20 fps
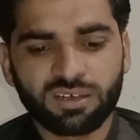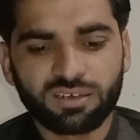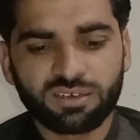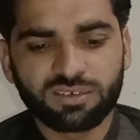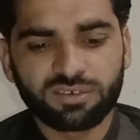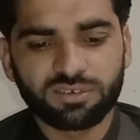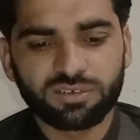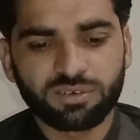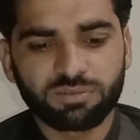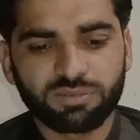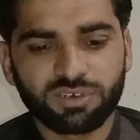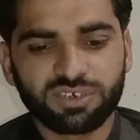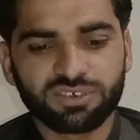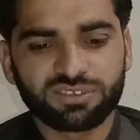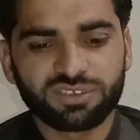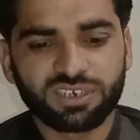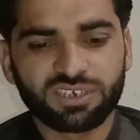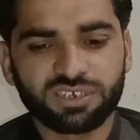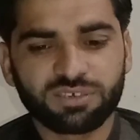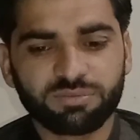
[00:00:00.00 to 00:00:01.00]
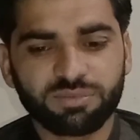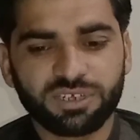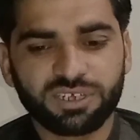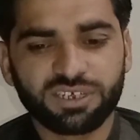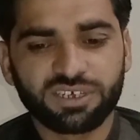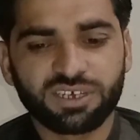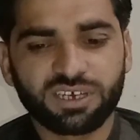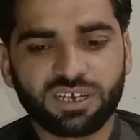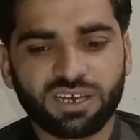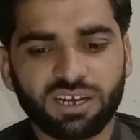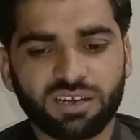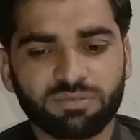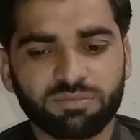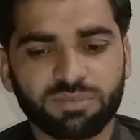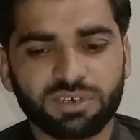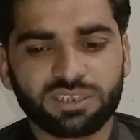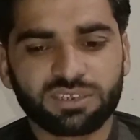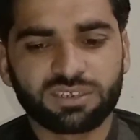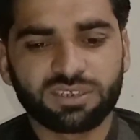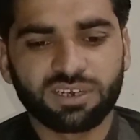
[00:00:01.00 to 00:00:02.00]
अफगानिस्तान की बैटिंग की अगर हम
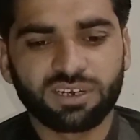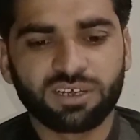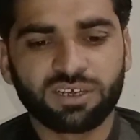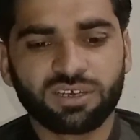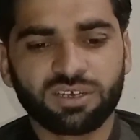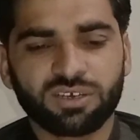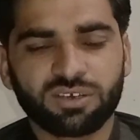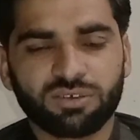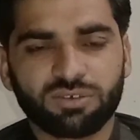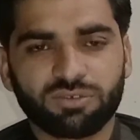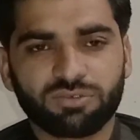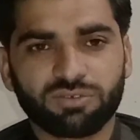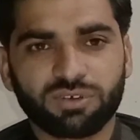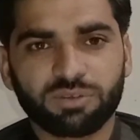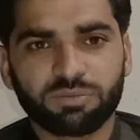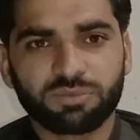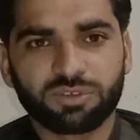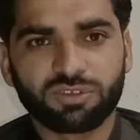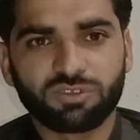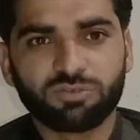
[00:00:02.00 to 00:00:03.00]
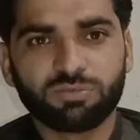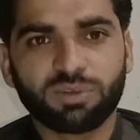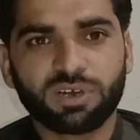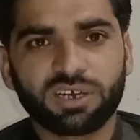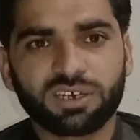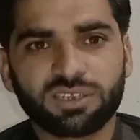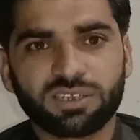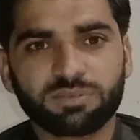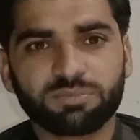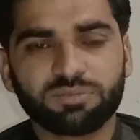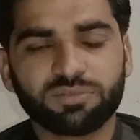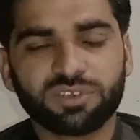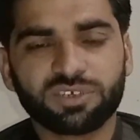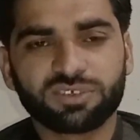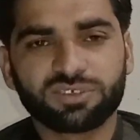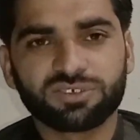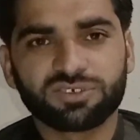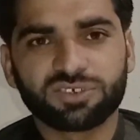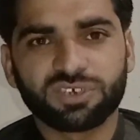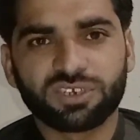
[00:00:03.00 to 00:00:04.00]
बात करें उन्होंने मतलब हदफ
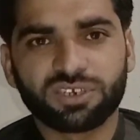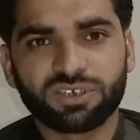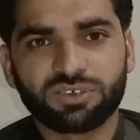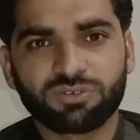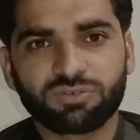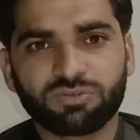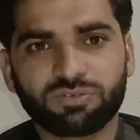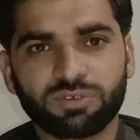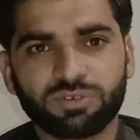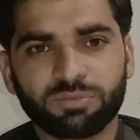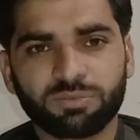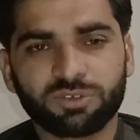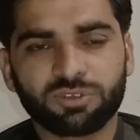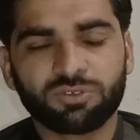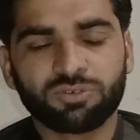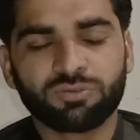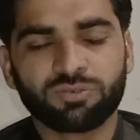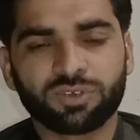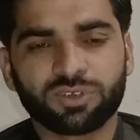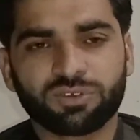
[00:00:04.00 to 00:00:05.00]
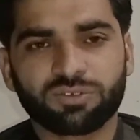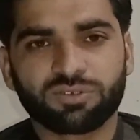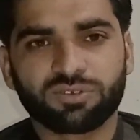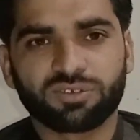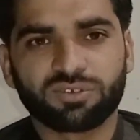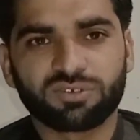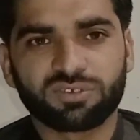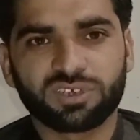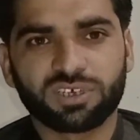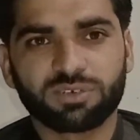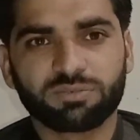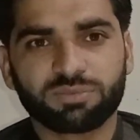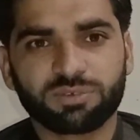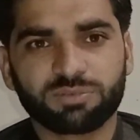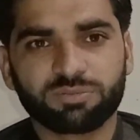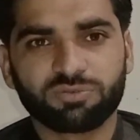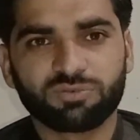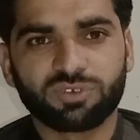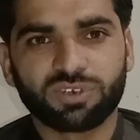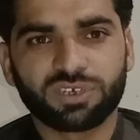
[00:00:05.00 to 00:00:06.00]
दस इशारे ओवर में दो विकेटों के नुकसान
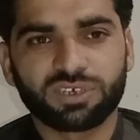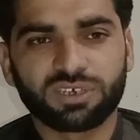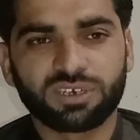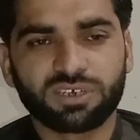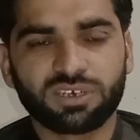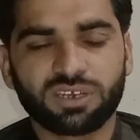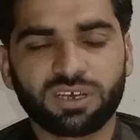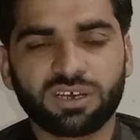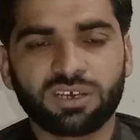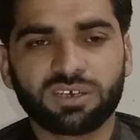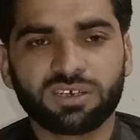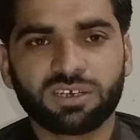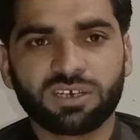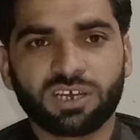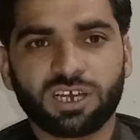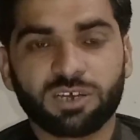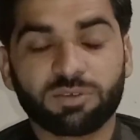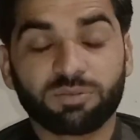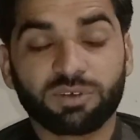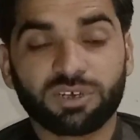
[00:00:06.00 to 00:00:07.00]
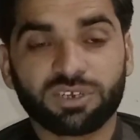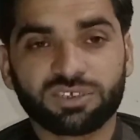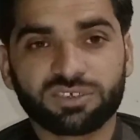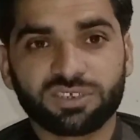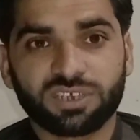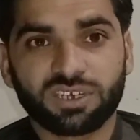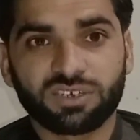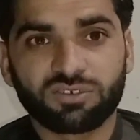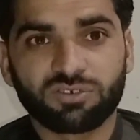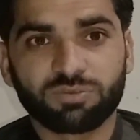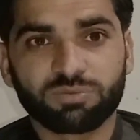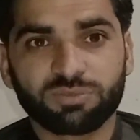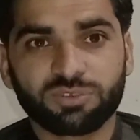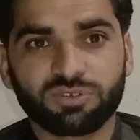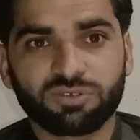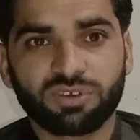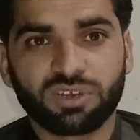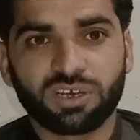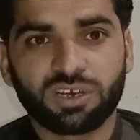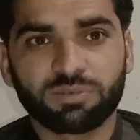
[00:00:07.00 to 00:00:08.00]
पर पूरा कर लिया अफगानिस्तान के
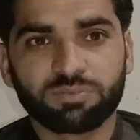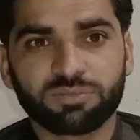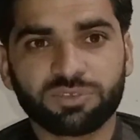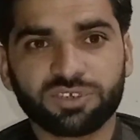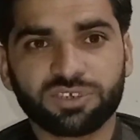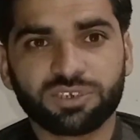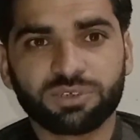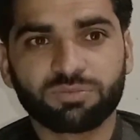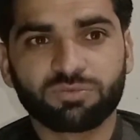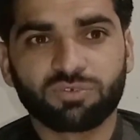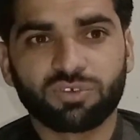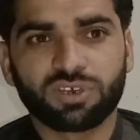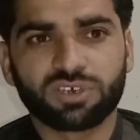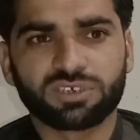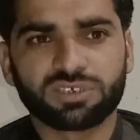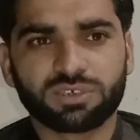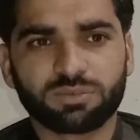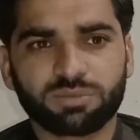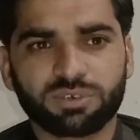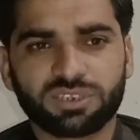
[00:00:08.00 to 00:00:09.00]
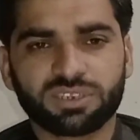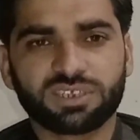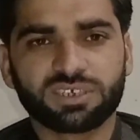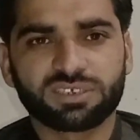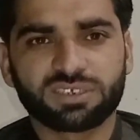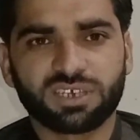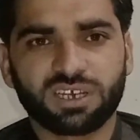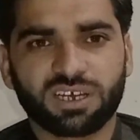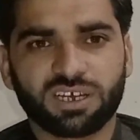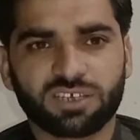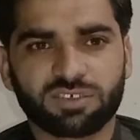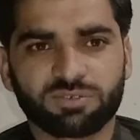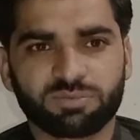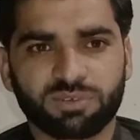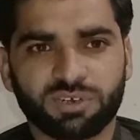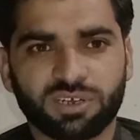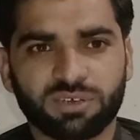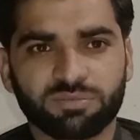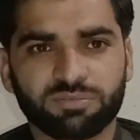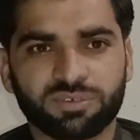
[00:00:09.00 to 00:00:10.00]
ओपनर ने अपनी टीम को एक ज़बरदस्त आगाज़
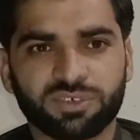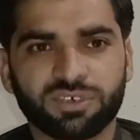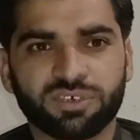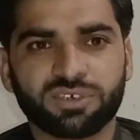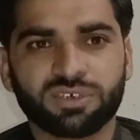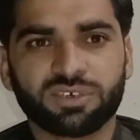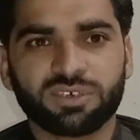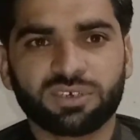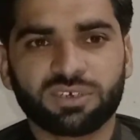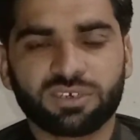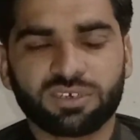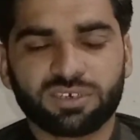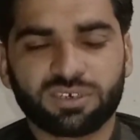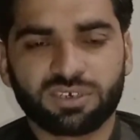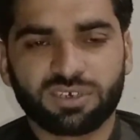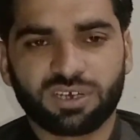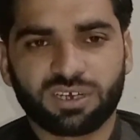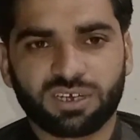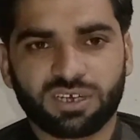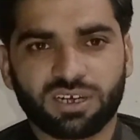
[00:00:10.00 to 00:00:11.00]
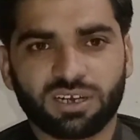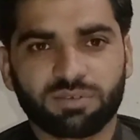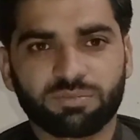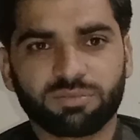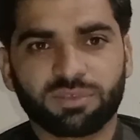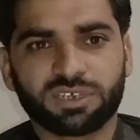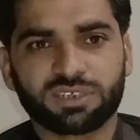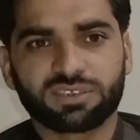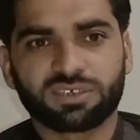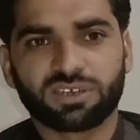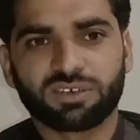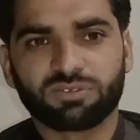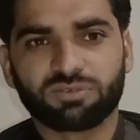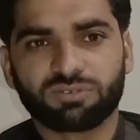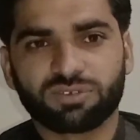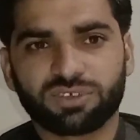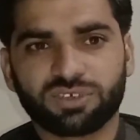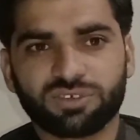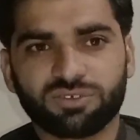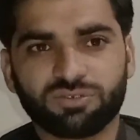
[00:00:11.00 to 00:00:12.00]
फ्राहम की अगर हम बात करें
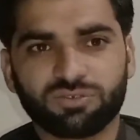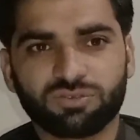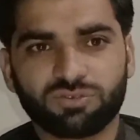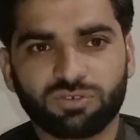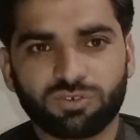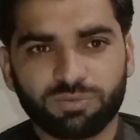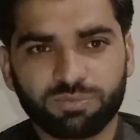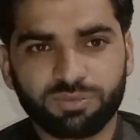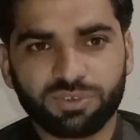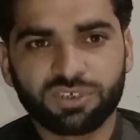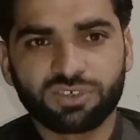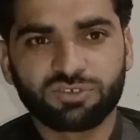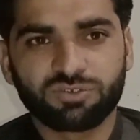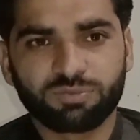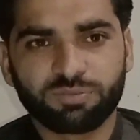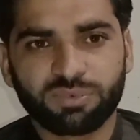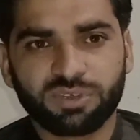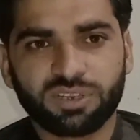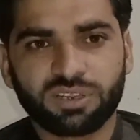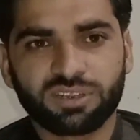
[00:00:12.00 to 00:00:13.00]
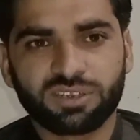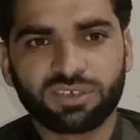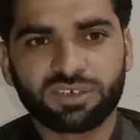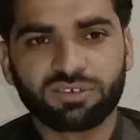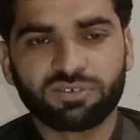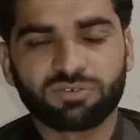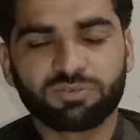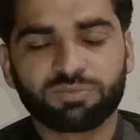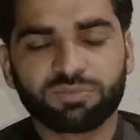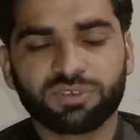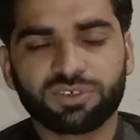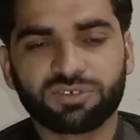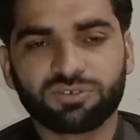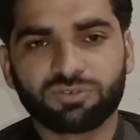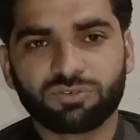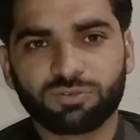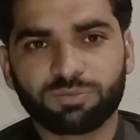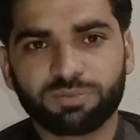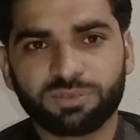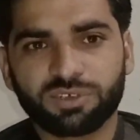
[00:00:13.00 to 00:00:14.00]
उनकी जो ओपनिंग स्पिल थी ओपनिंग
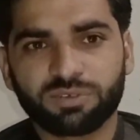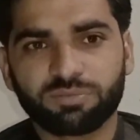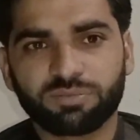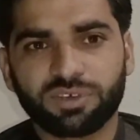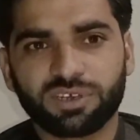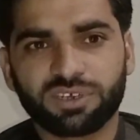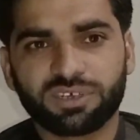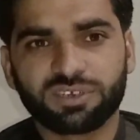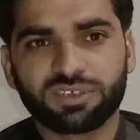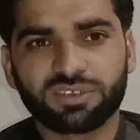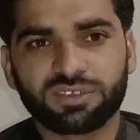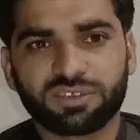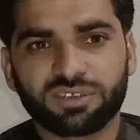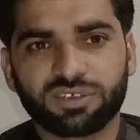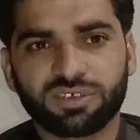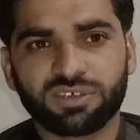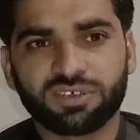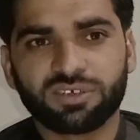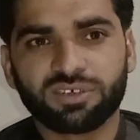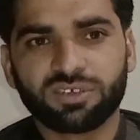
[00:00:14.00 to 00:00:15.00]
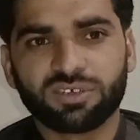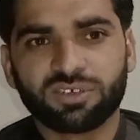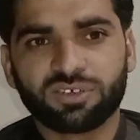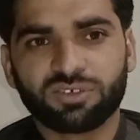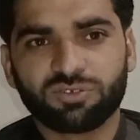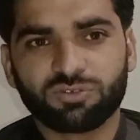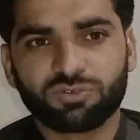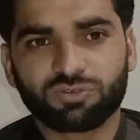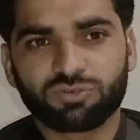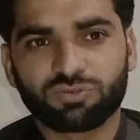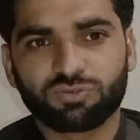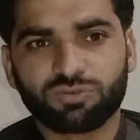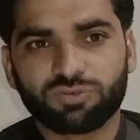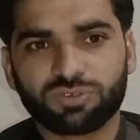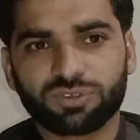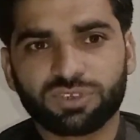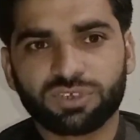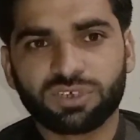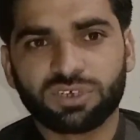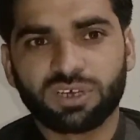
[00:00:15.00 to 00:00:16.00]
जो ओपनिंग बैटिंग थी जो
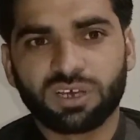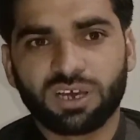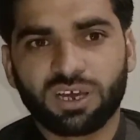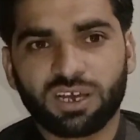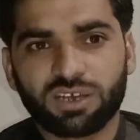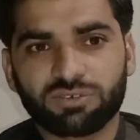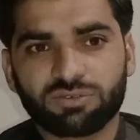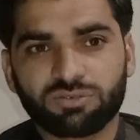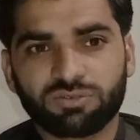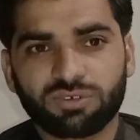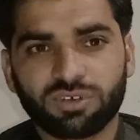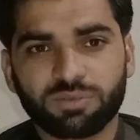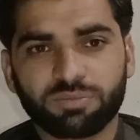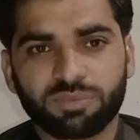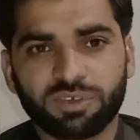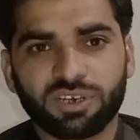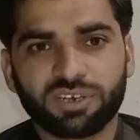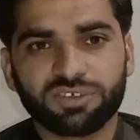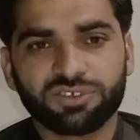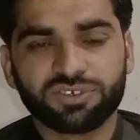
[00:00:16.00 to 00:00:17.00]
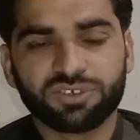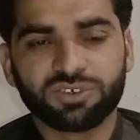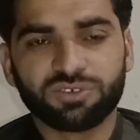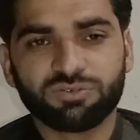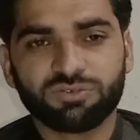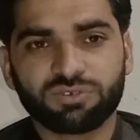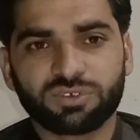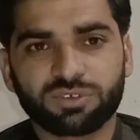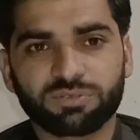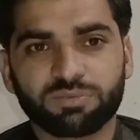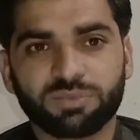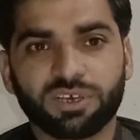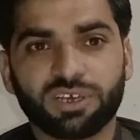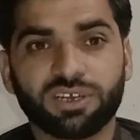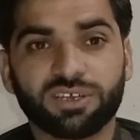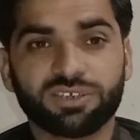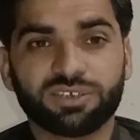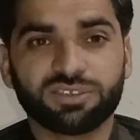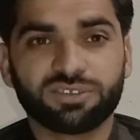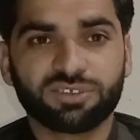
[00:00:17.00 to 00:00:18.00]
स्कोर थी आज उन्होंने पहले छः ओवर्स में
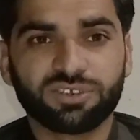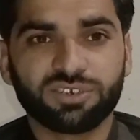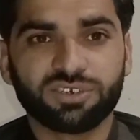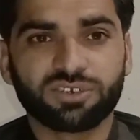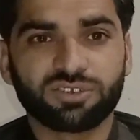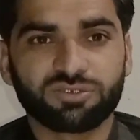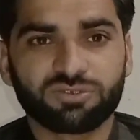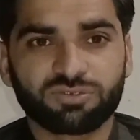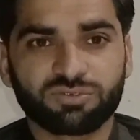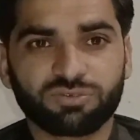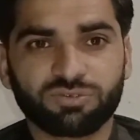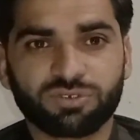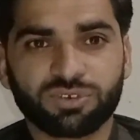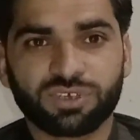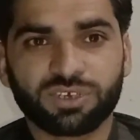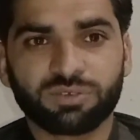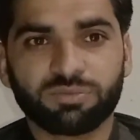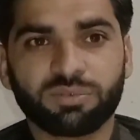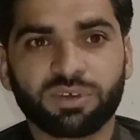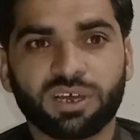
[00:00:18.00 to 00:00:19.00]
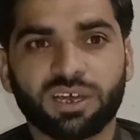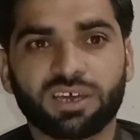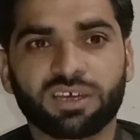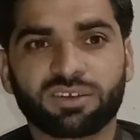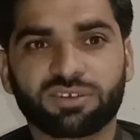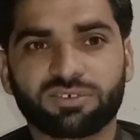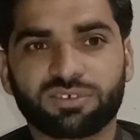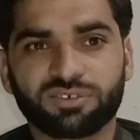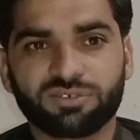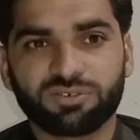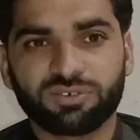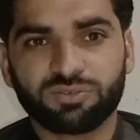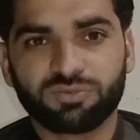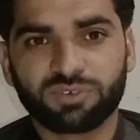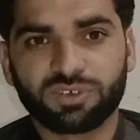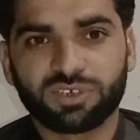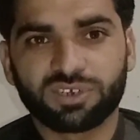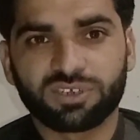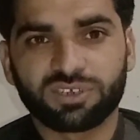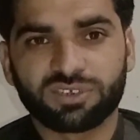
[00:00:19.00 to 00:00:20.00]
83 रन स्कोर किए बगैर कोई
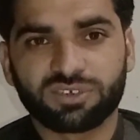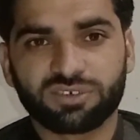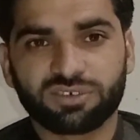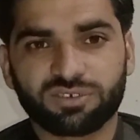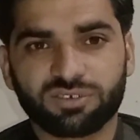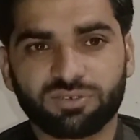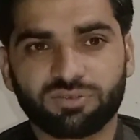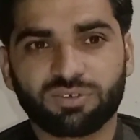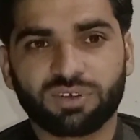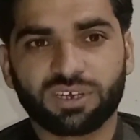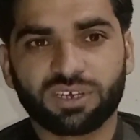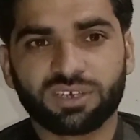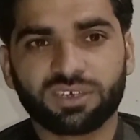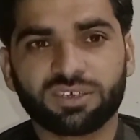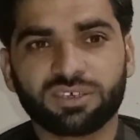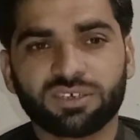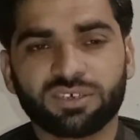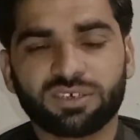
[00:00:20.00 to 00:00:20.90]
विकेट गंवाए